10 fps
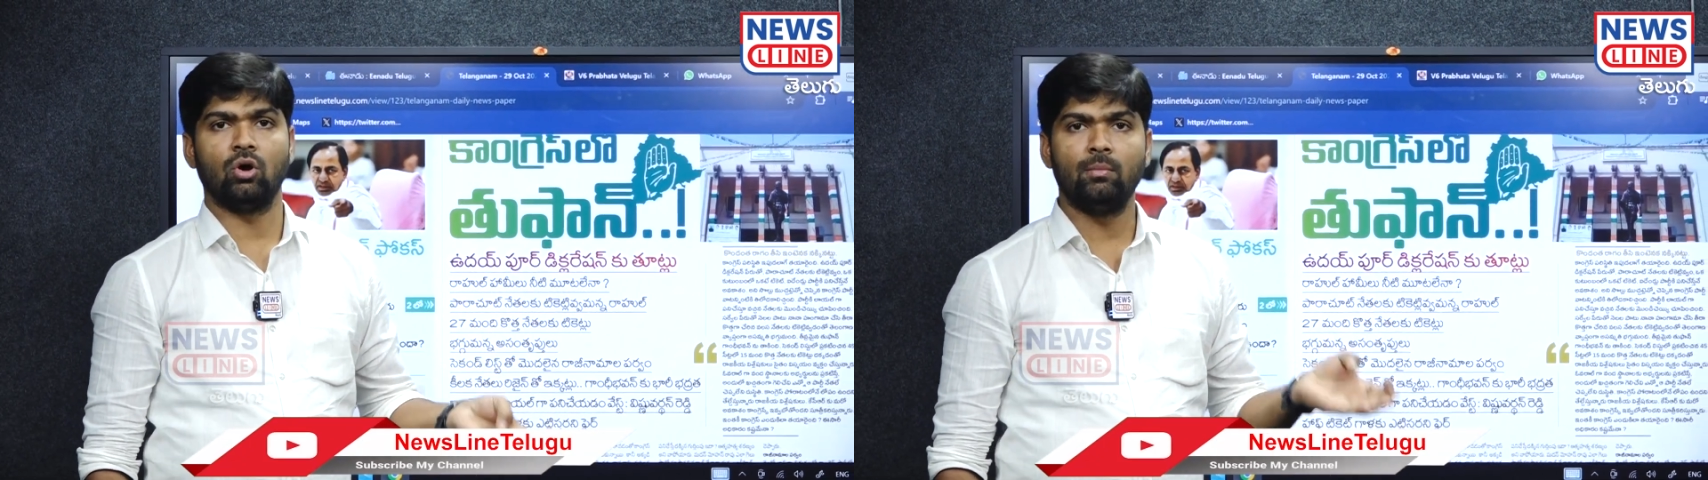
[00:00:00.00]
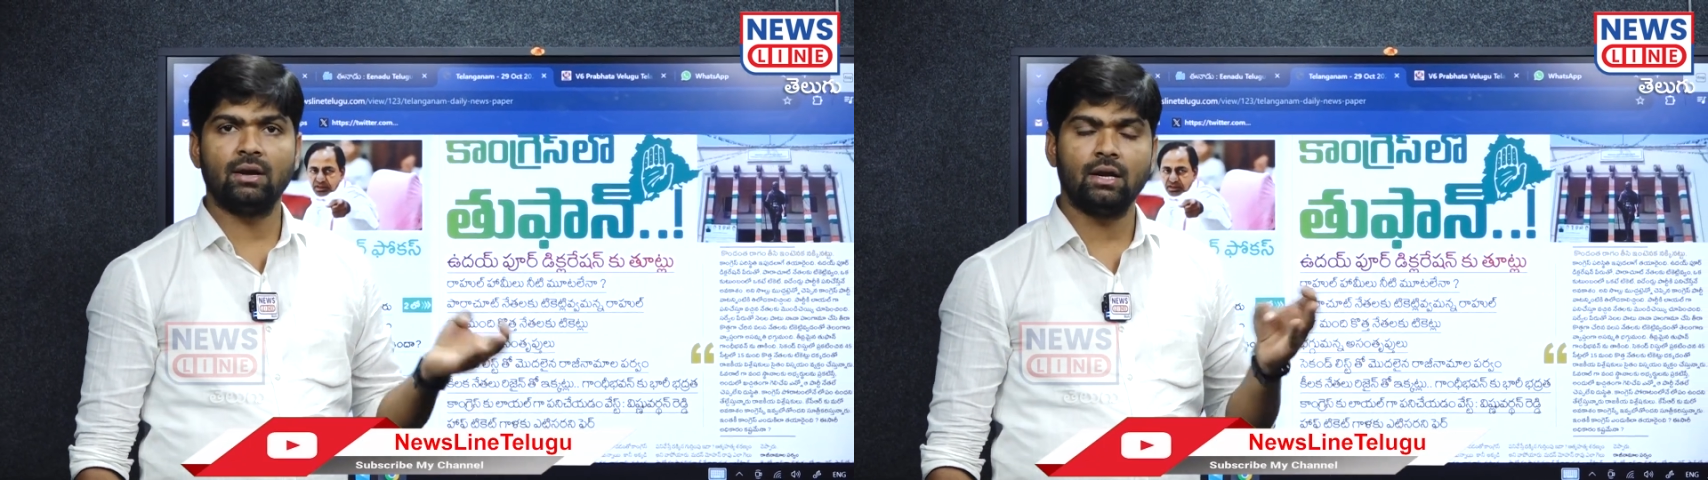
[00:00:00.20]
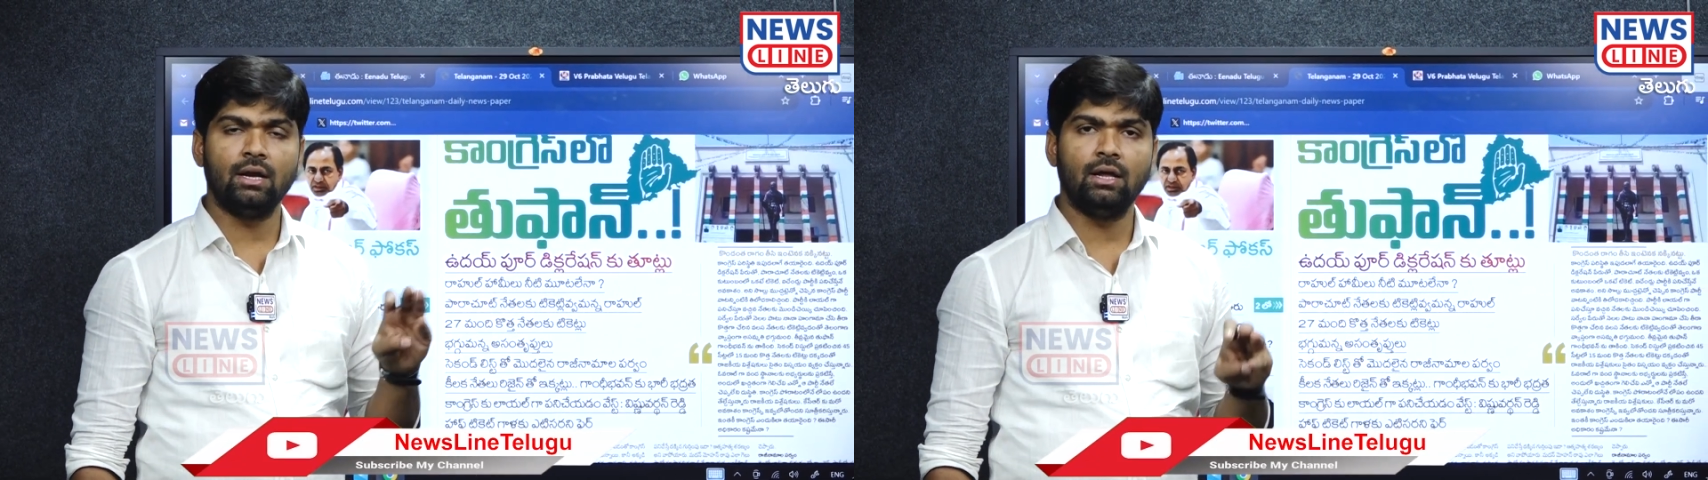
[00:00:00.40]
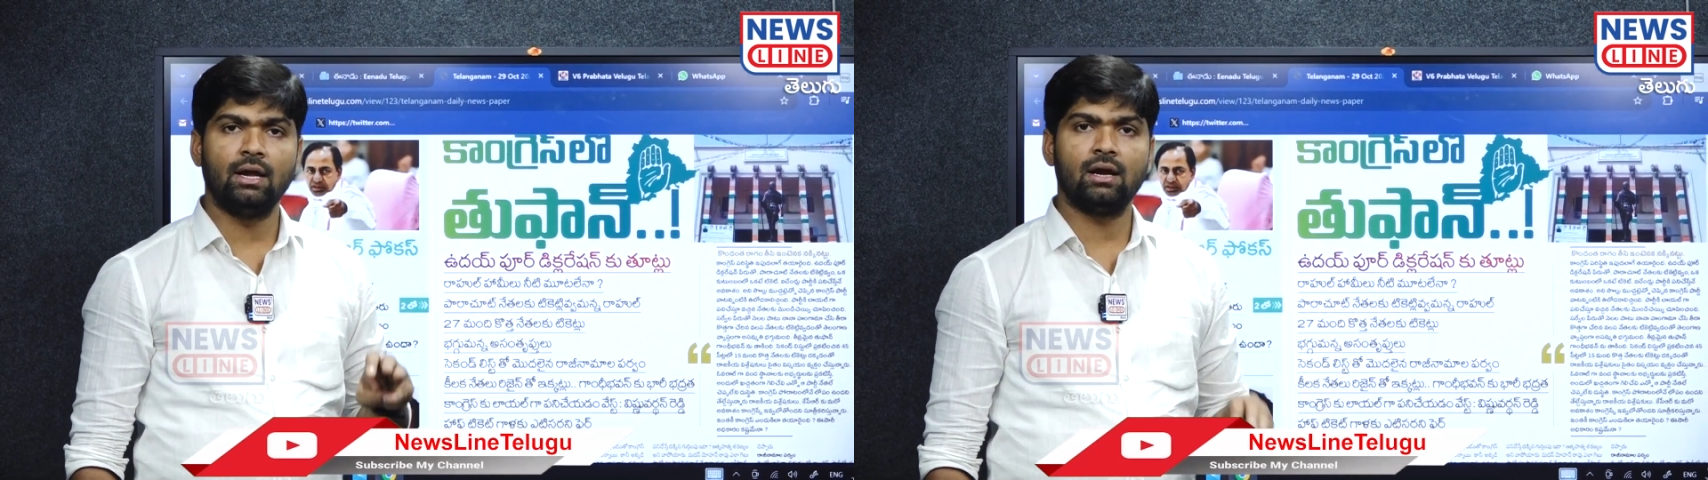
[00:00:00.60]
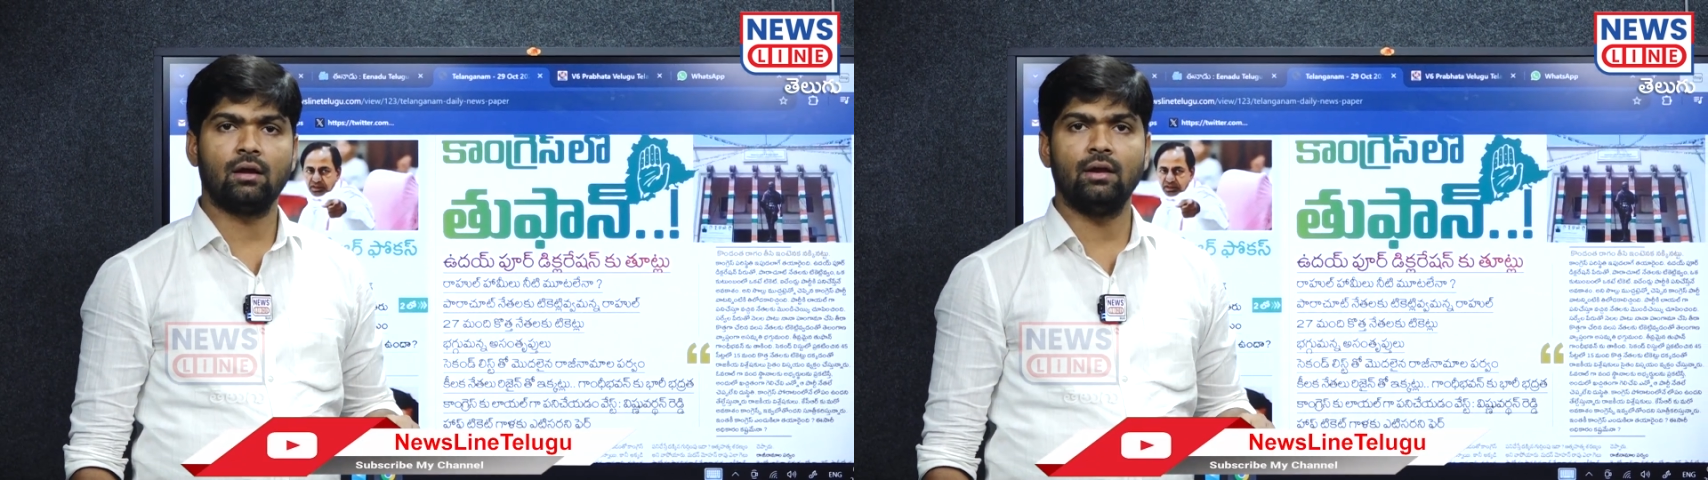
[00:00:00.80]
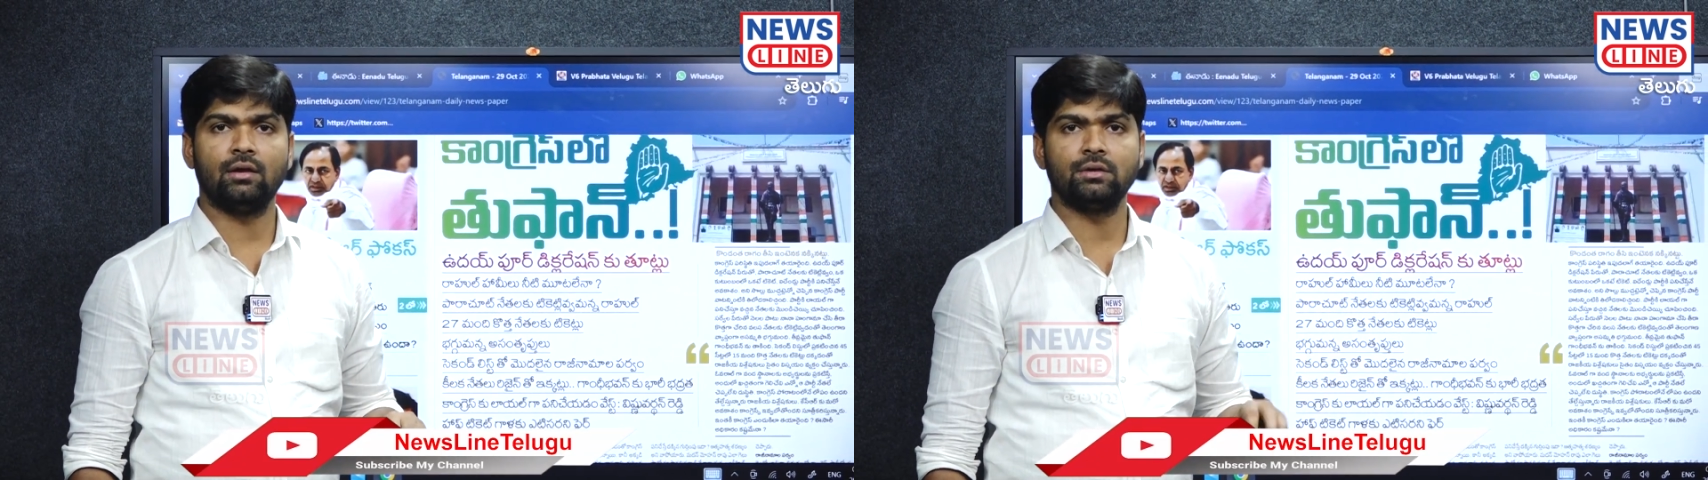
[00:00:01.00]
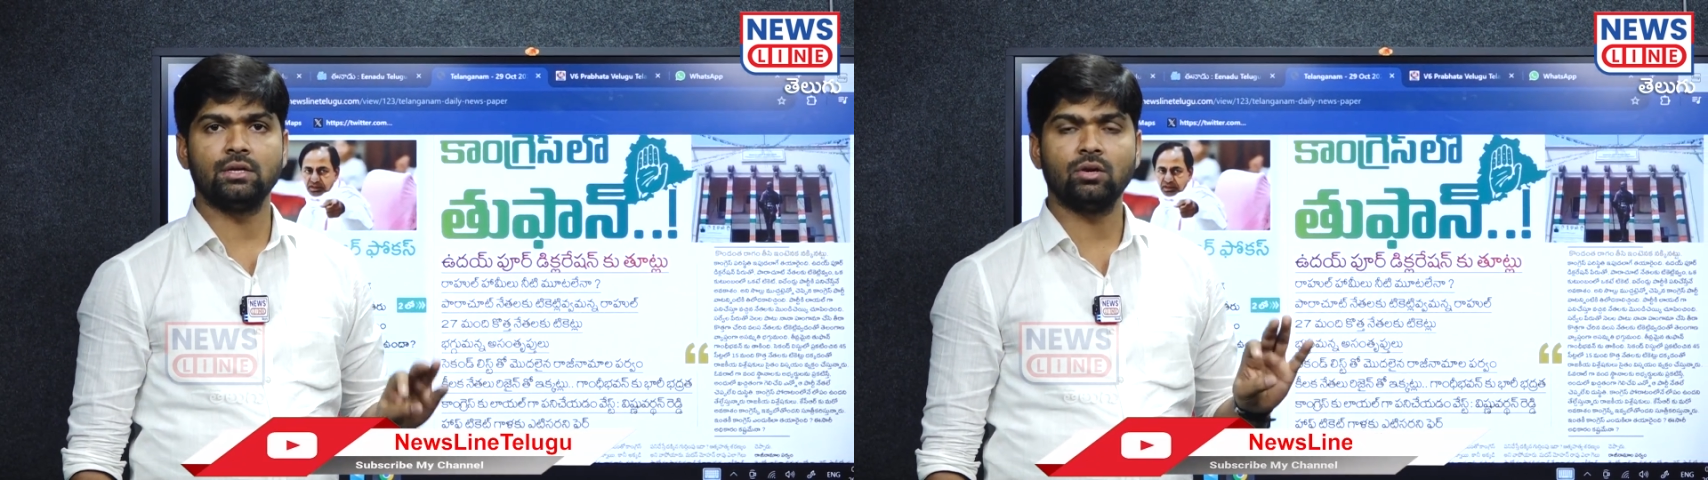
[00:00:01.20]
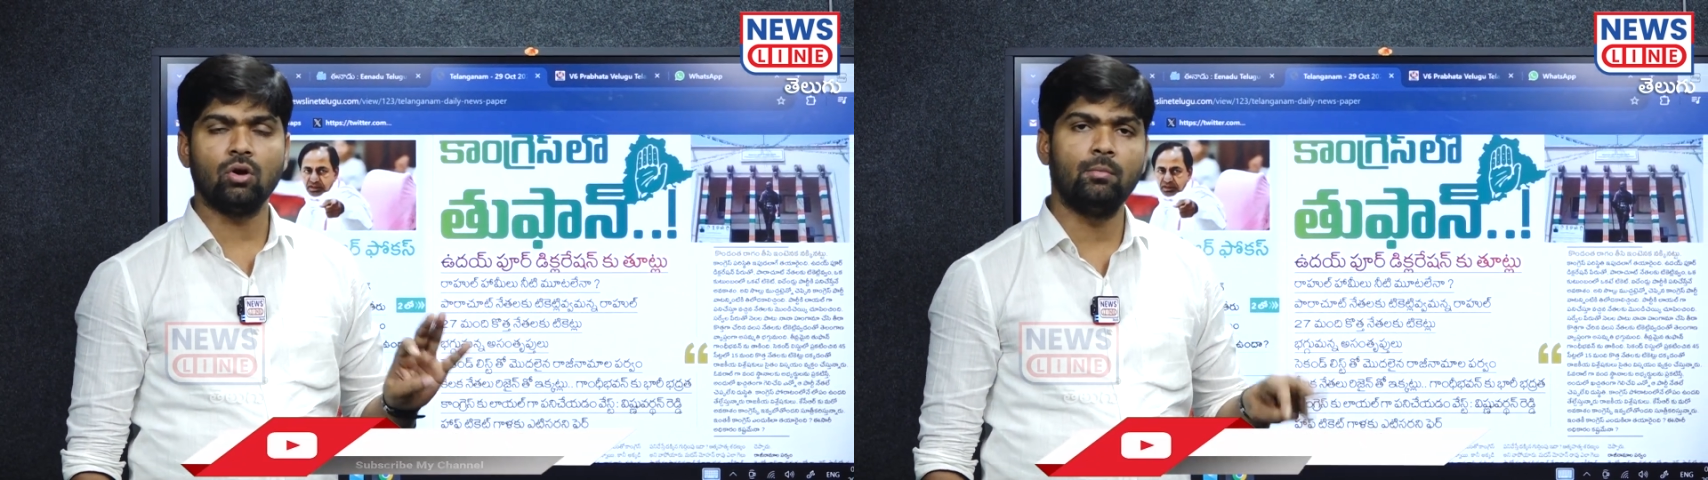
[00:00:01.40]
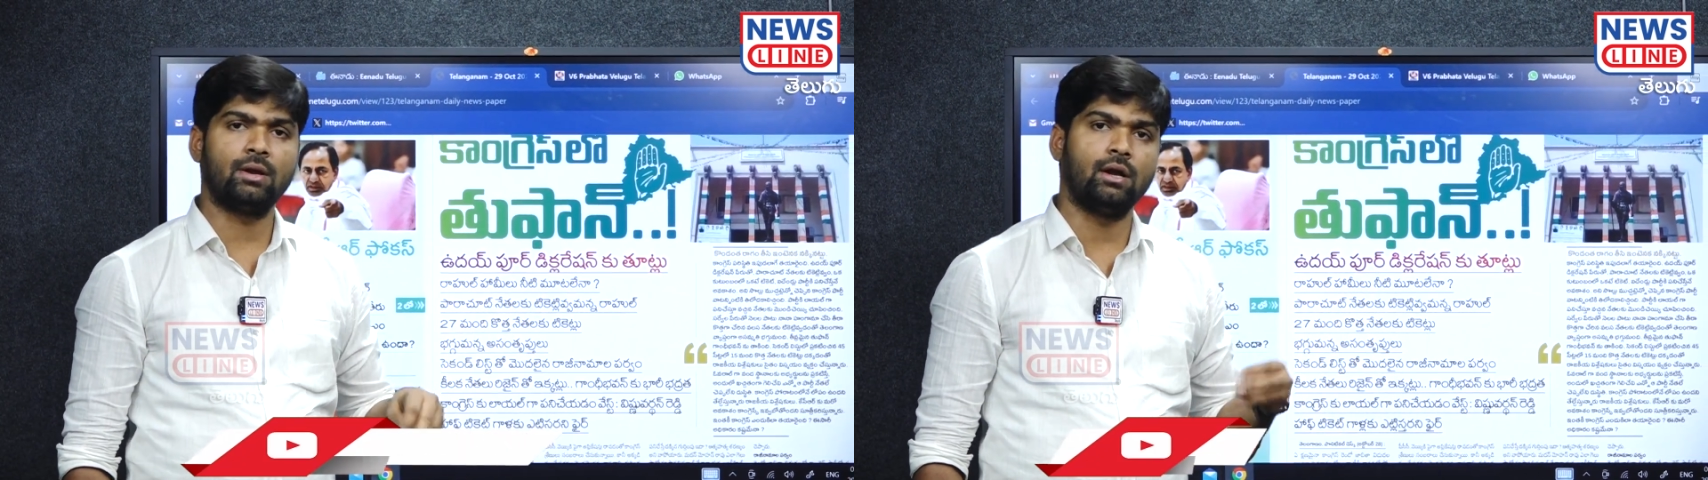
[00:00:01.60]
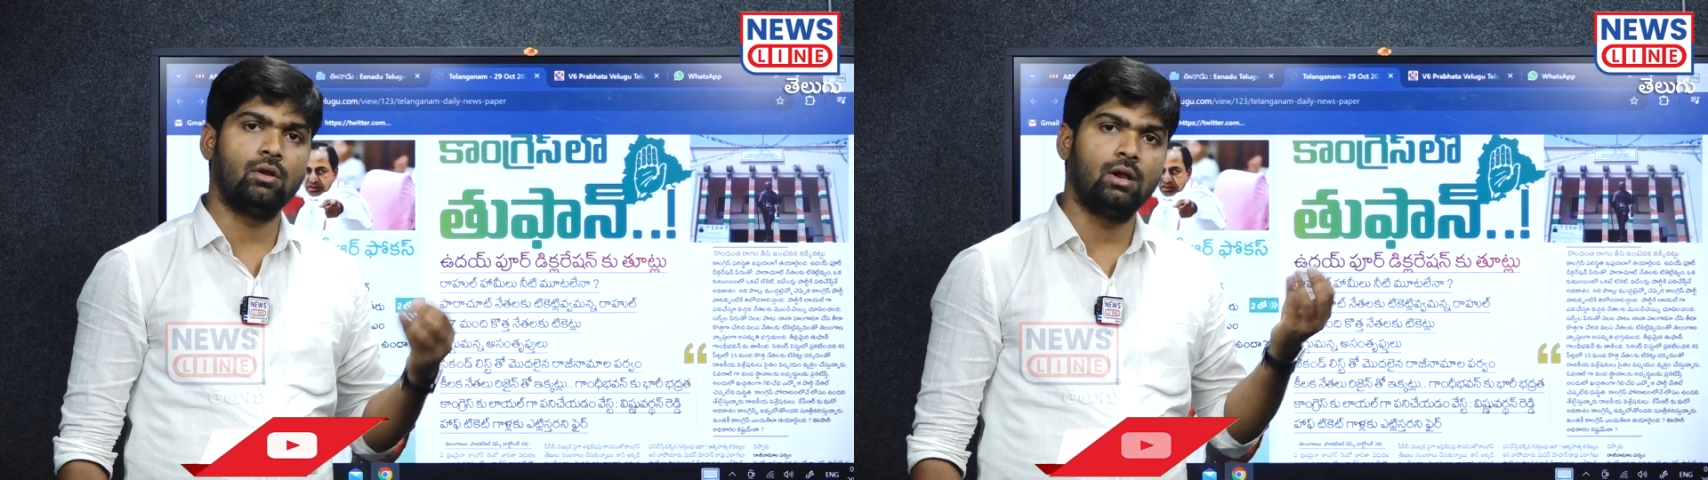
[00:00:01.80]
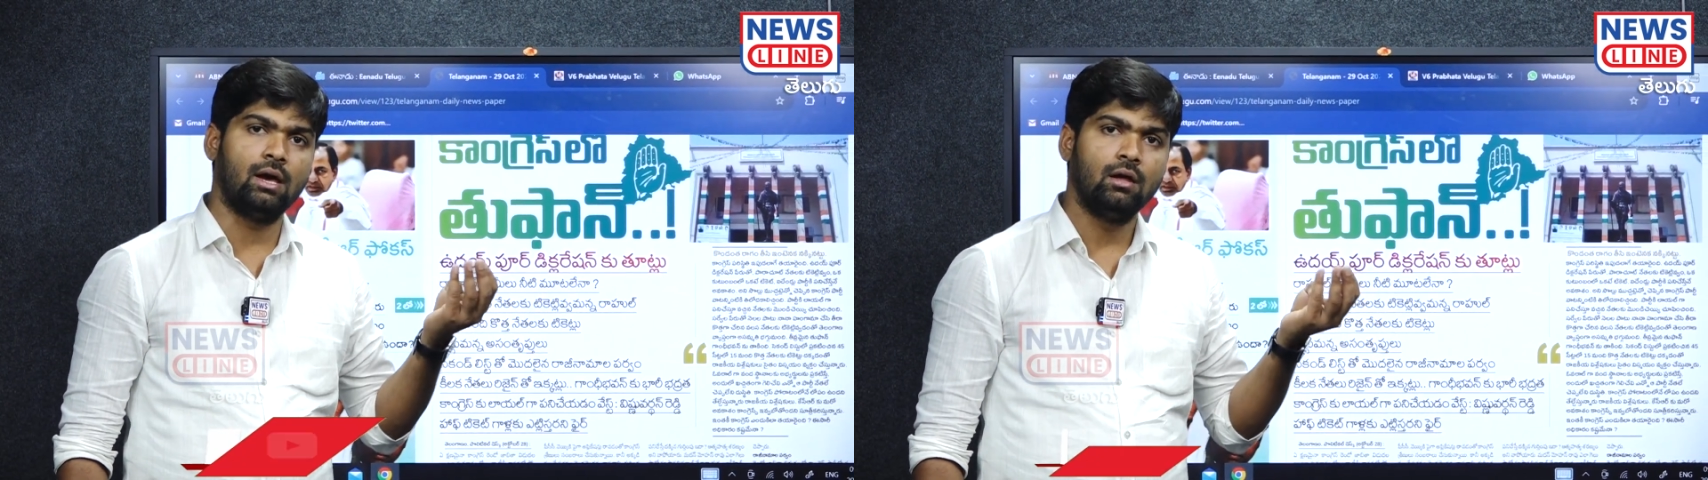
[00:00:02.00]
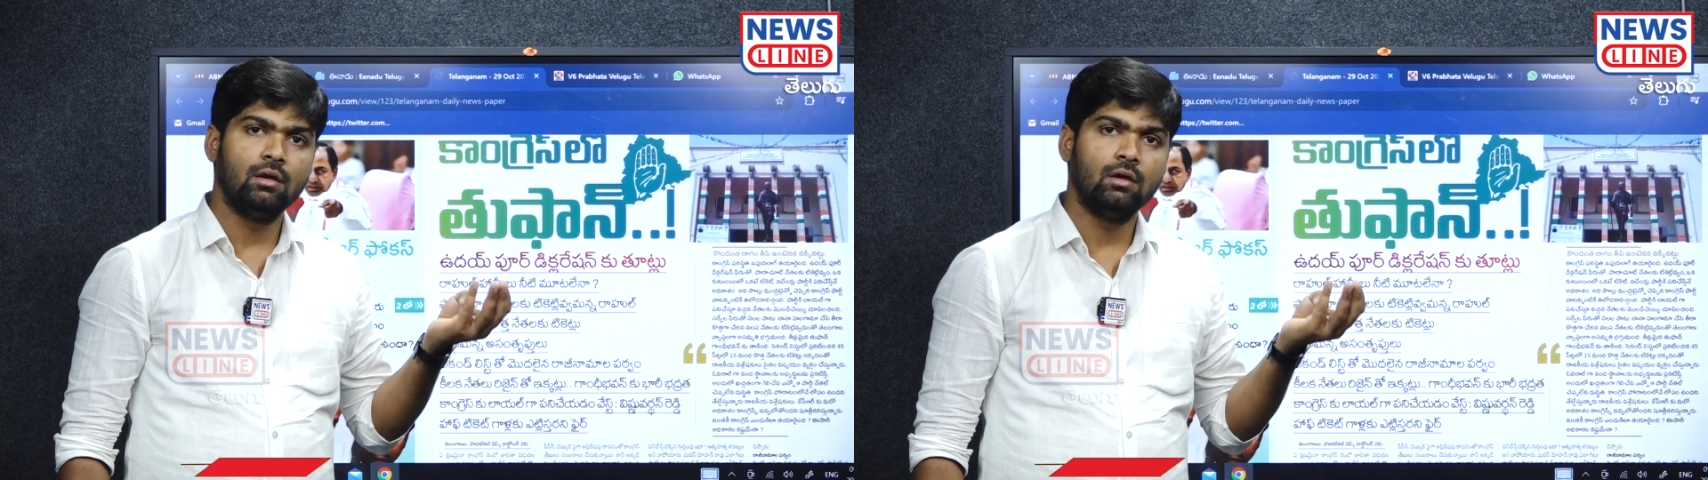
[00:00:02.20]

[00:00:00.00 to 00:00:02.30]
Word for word: కోమటిరెడ్డి వెంకటరెడ్డికి ఇచ్చిర్రు కోమటిరెడ్డి వాళ్ళ